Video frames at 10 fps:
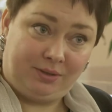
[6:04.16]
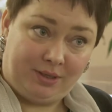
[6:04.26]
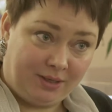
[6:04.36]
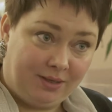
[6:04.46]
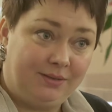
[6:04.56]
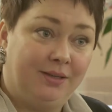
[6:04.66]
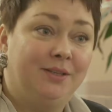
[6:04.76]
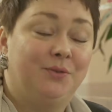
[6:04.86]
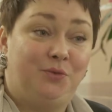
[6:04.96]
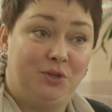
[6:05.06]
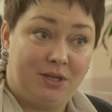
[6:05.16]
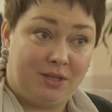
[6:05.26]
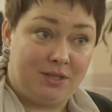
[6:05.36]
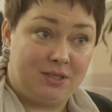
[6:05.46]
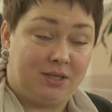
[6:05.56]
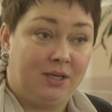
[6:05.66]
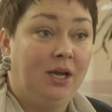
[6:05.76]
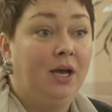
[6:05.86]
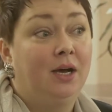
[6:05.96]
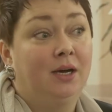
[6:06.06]
для данного вида оркестра.
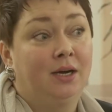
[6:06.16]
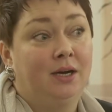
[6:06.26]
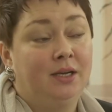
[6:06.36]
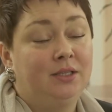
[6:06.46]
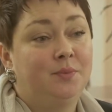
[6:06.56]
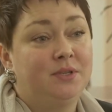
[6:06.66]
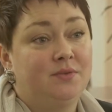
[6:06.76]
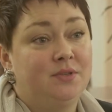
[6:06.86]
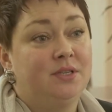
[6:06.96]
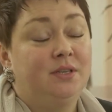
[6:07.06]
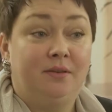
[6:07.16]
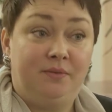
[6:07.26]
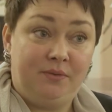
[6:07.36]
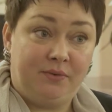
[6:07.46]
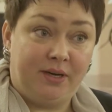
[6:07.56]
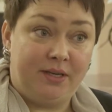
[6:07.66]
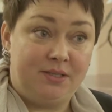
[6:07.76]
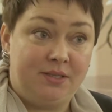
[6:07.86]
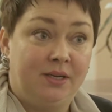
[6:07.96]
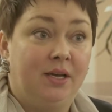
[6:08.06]
А, это произведения
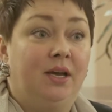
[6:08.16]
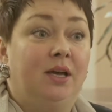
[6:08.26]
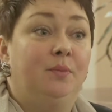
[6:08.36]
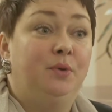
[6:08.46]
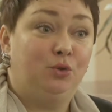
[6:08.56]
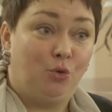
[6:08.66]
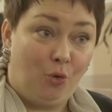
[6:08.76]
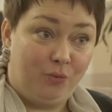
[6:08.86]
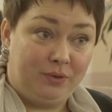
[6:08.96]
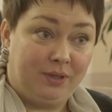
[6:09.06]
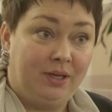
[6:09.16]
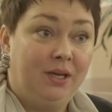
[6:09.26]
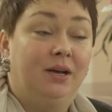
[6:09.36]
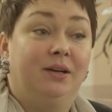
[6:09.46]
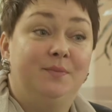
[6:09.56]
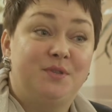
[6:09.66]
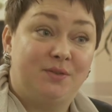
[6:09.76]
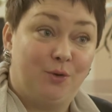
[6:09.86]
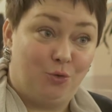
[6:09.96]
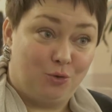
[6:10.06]
Вивальди, Бетховена,
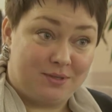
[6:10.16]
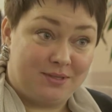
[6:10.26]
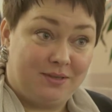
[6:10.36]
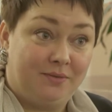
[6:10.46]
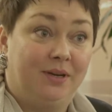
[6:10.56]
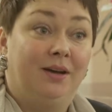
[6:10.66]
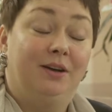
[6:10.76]
Римского-Корсакова,